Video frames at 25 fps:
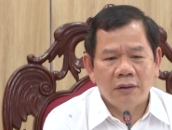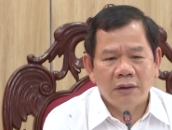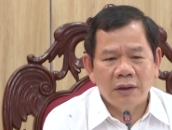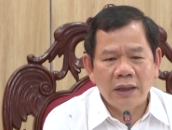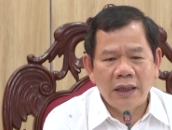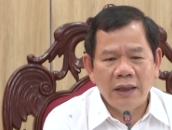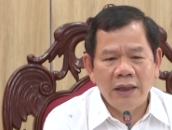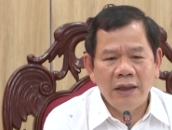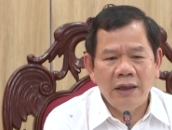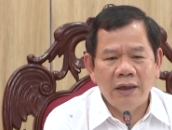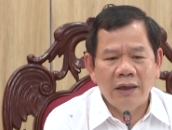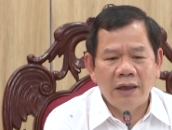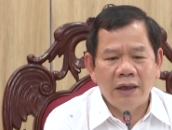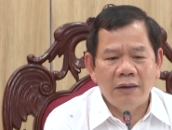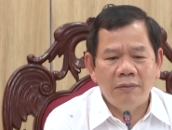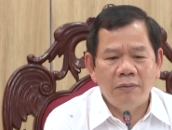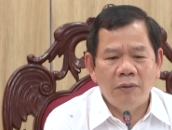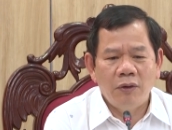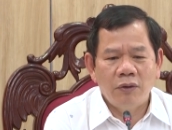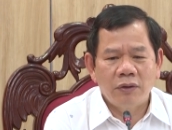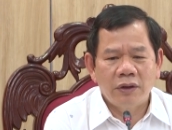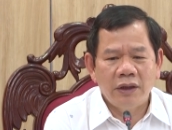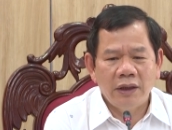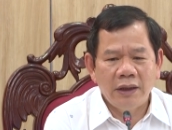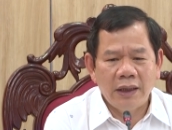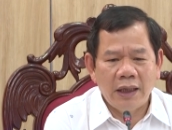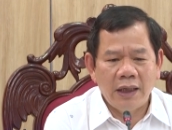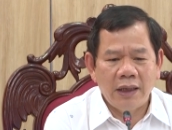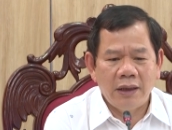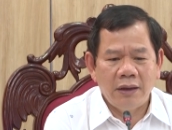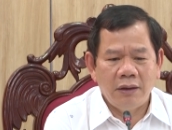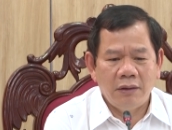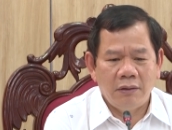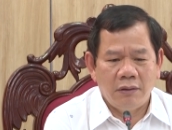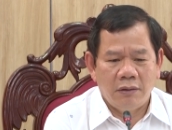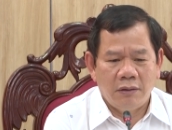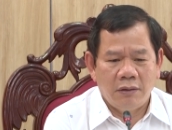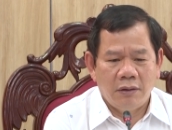đây là một dự án
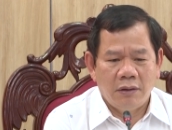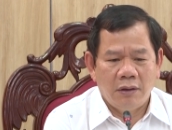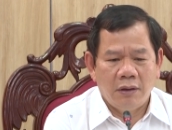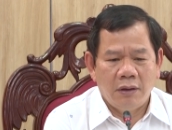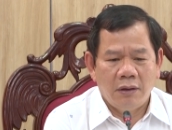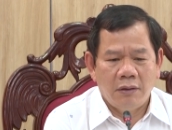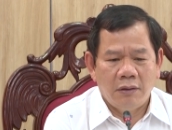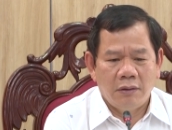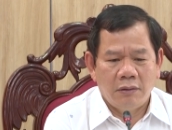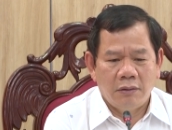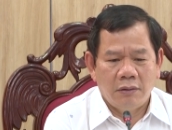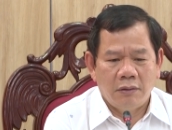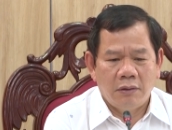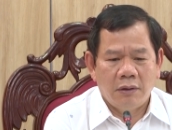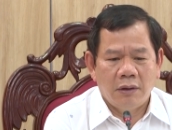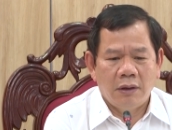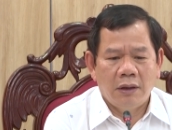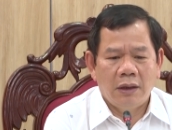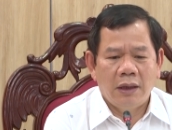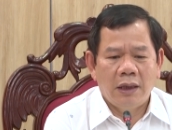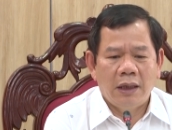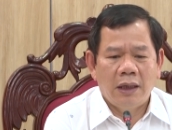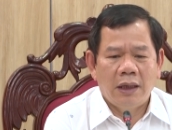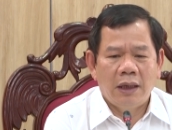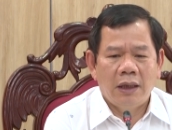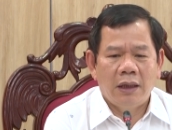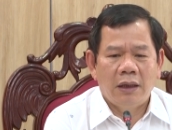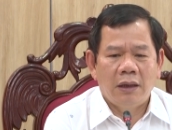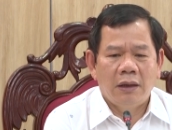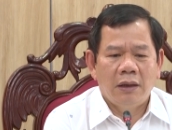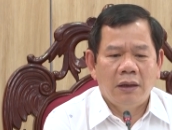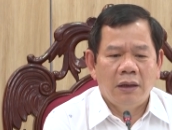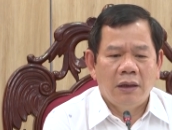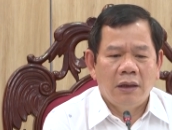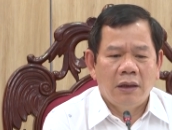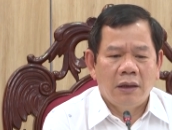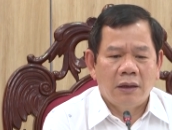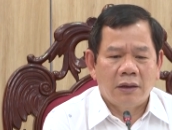là
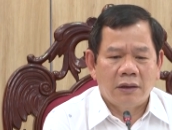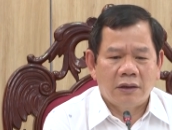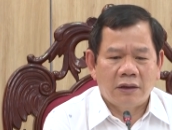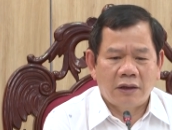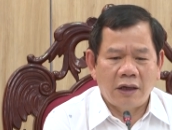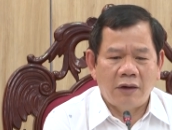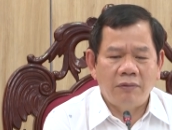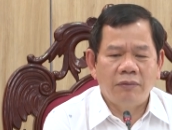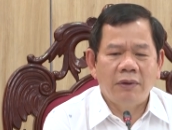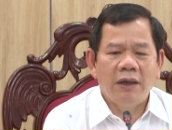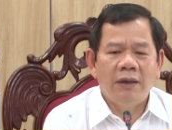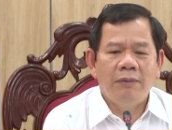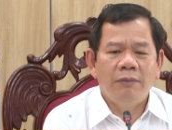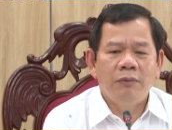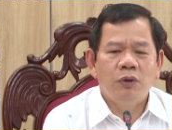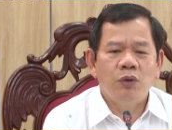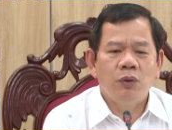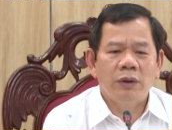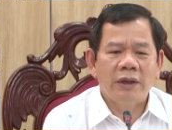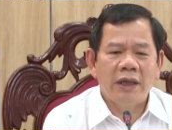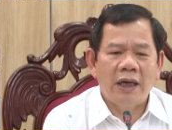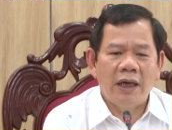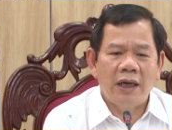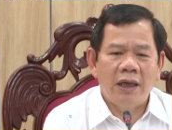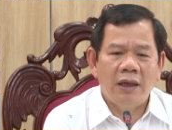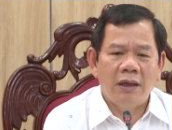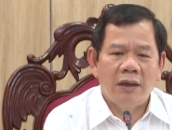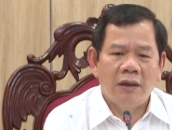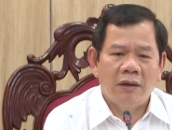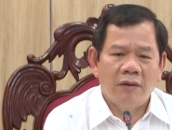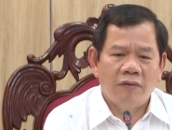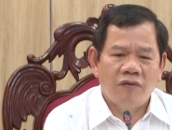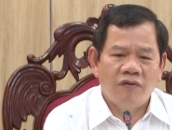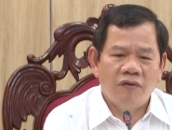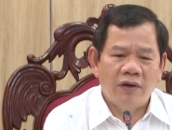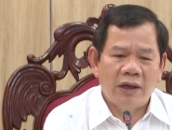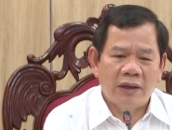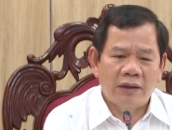trọng điểm quốc gia
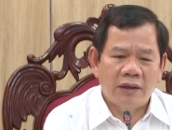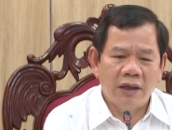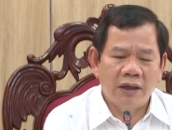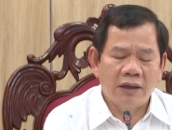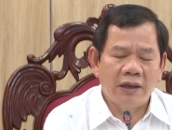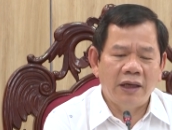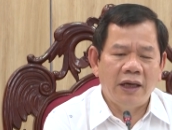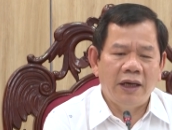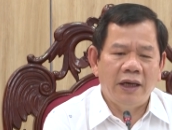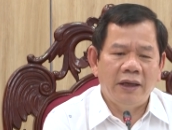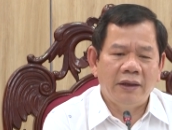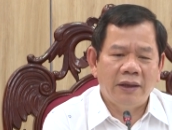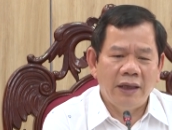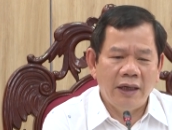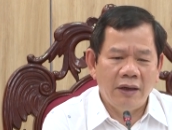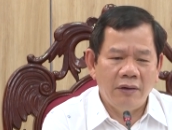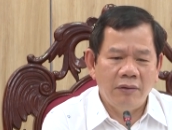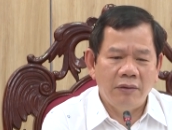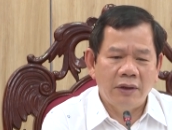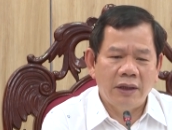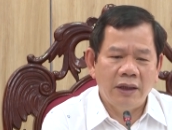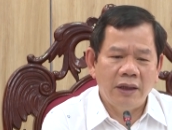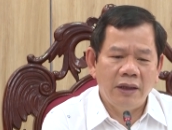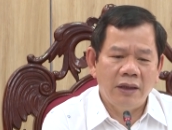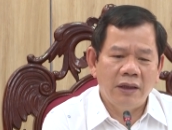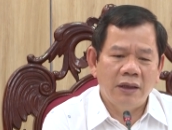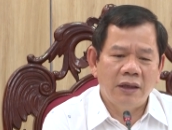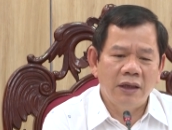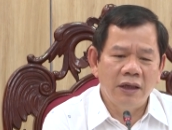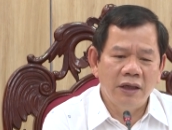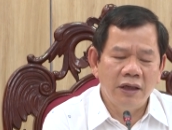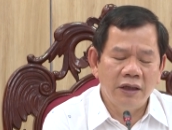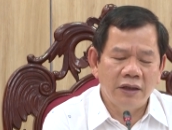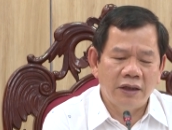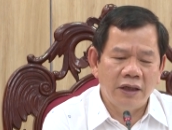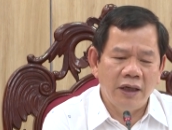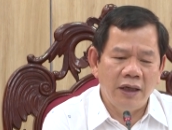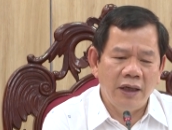và thực hiện theo cái
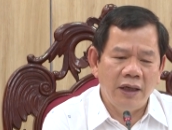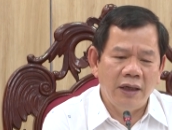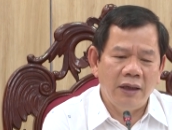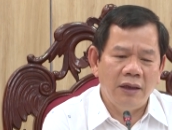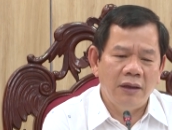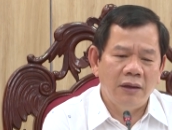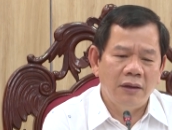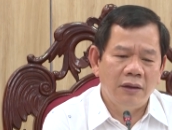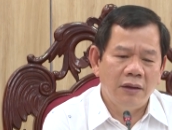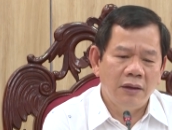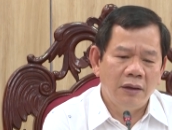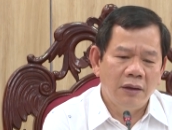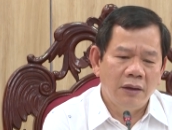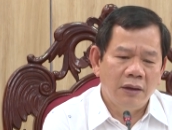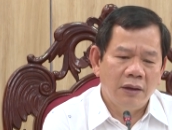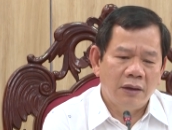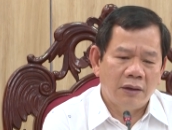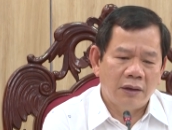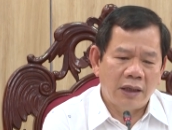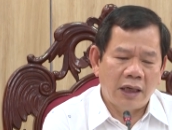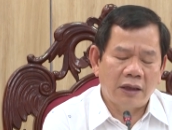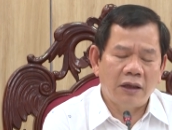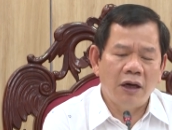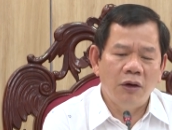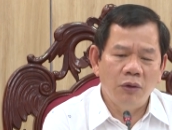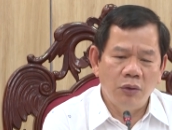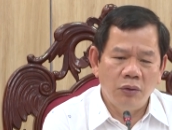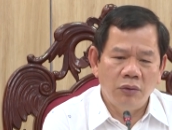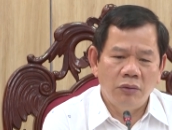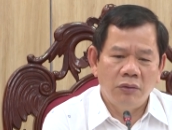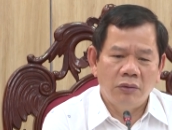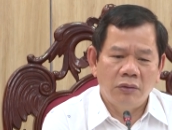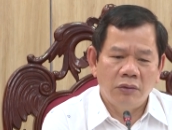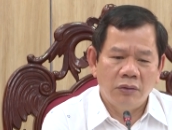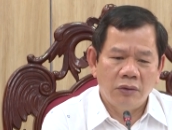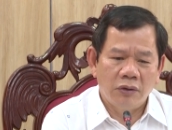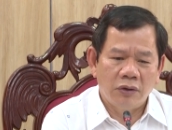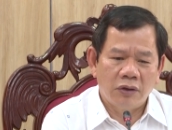cơ chế đặc thù,
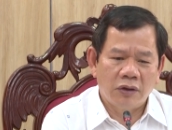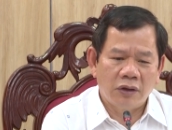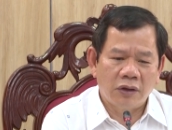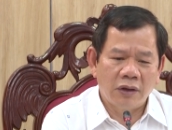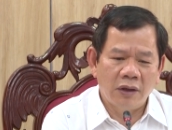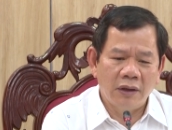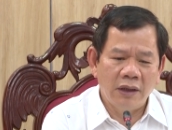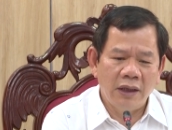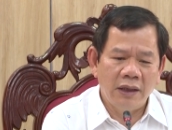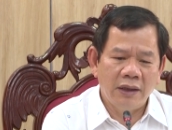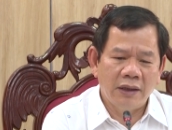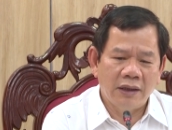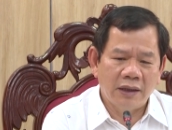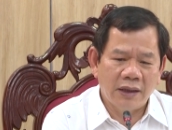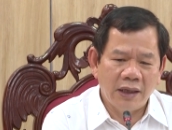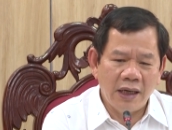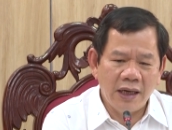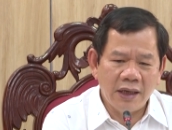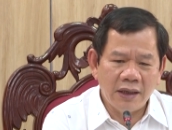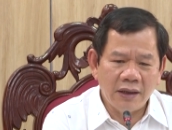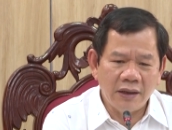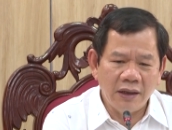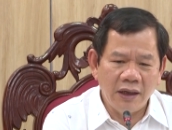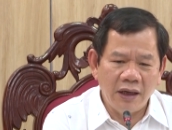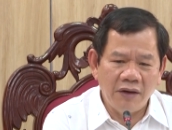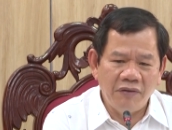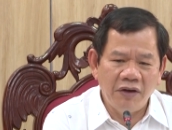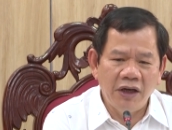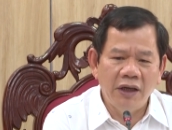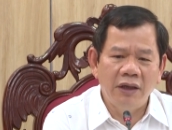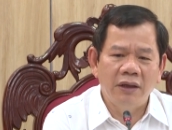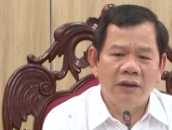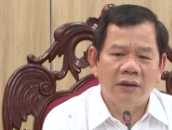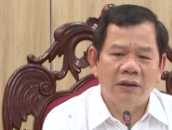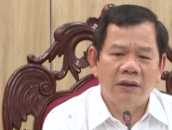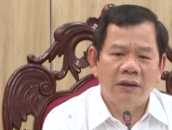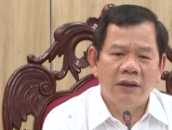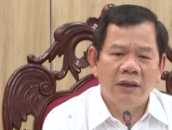cho nên các địa
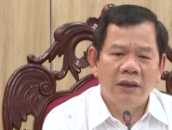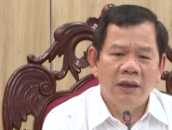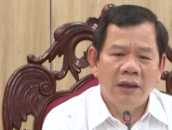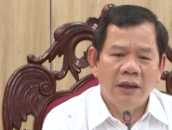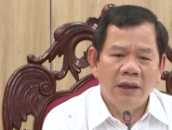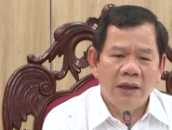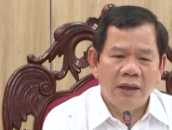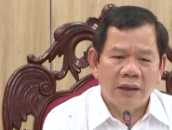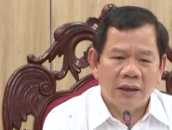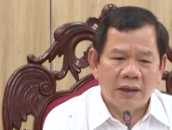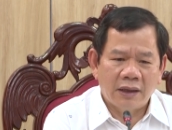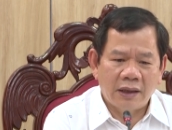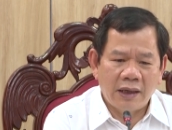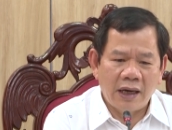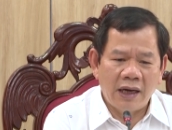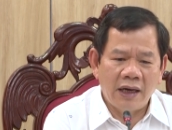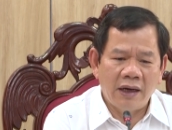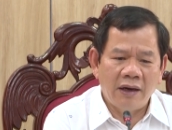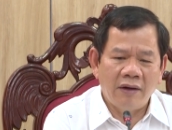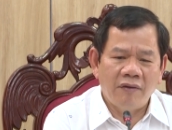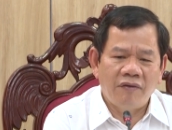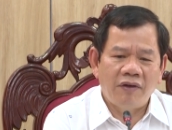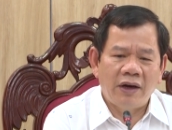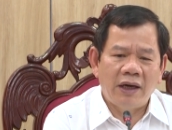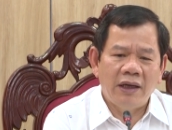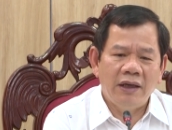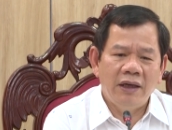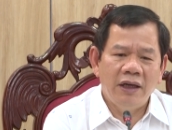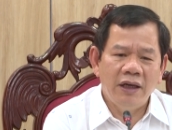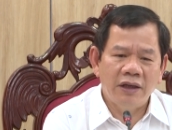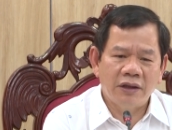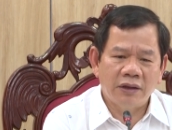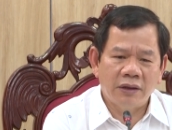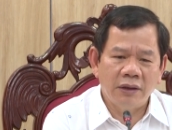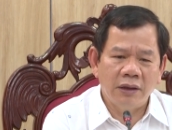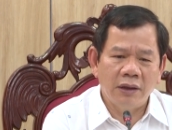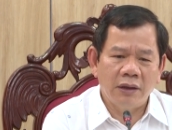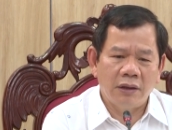phương cần phải
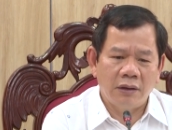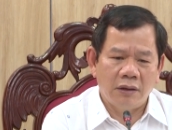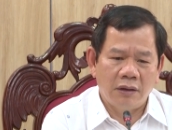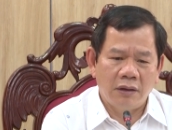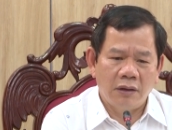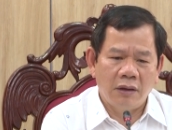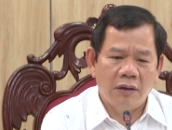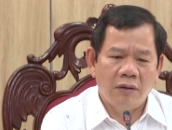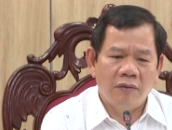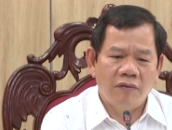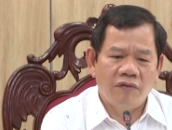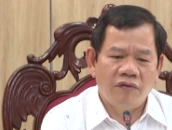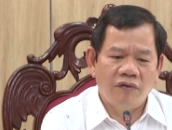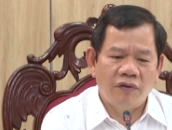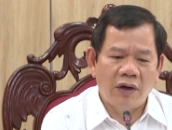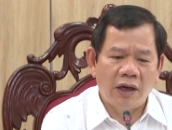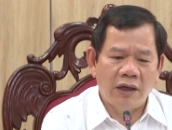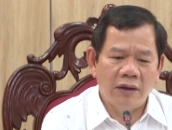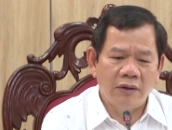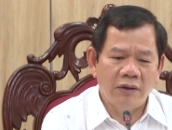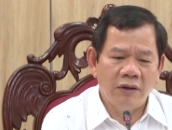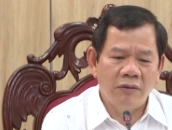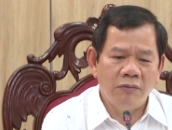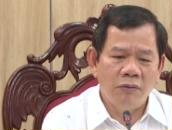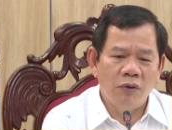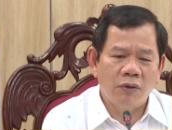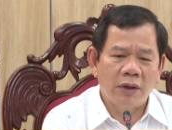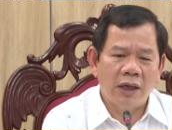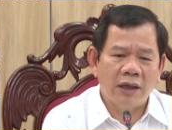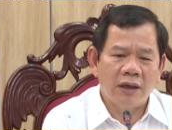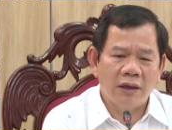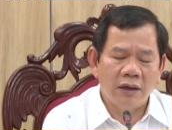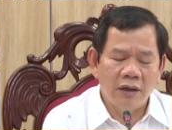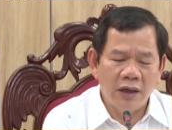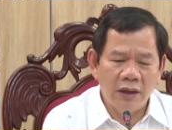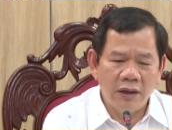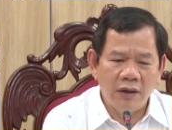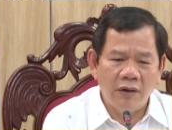hết sức vận dụng một
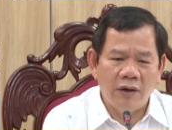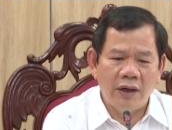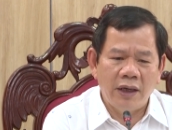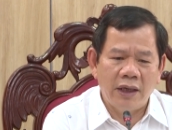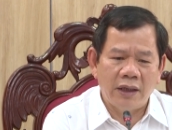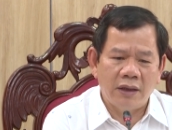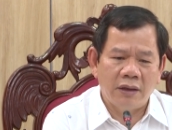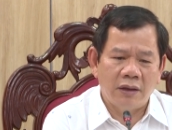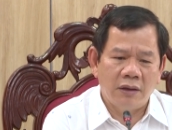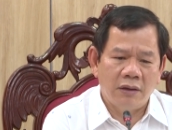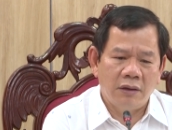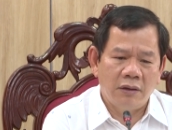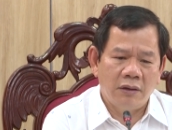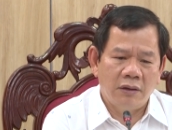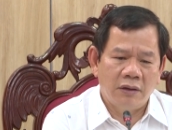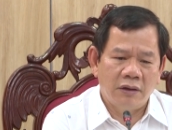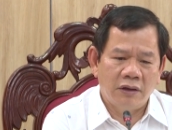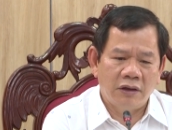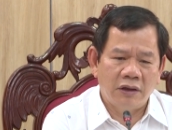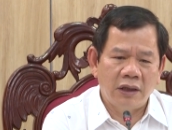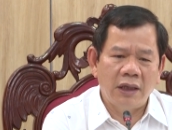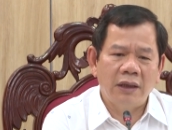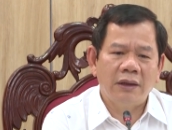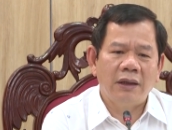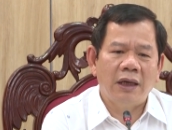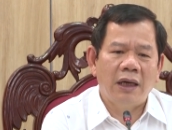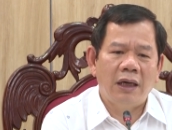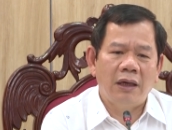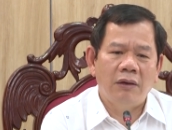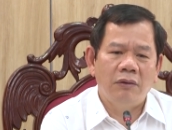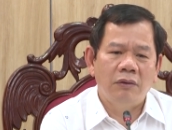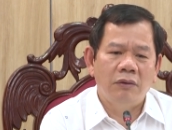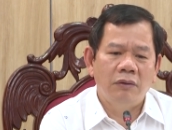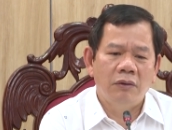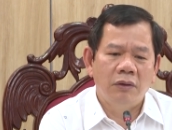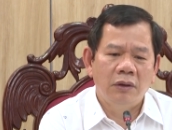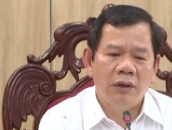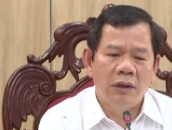cách linh hoạt, sáng
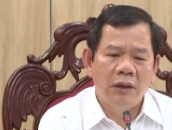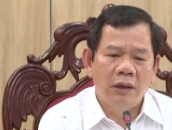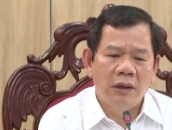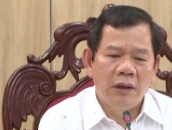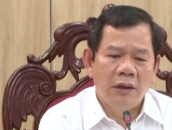tạo,